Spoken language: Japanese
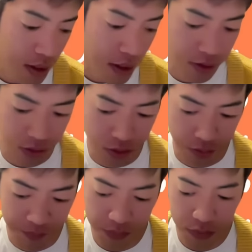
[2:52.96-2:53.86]
あ
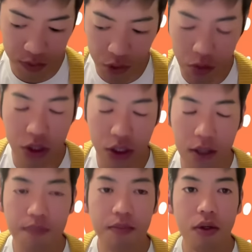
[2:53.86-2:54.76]
の、まあ当時
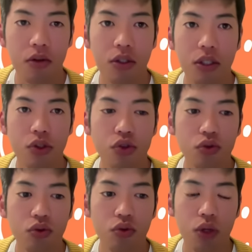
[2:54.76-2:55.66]
ね、これ
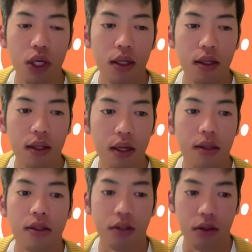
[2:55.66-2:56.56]
2015年な
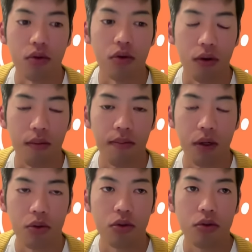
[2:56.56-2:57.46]
んですけど、ま
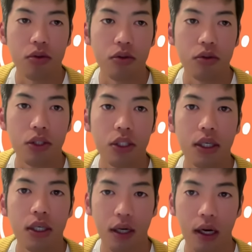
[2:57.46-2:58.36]
あ後藤祐一
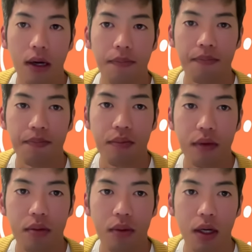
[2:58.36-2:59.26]
さんが、
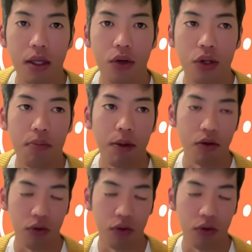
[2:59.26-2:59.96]
まあ例によって今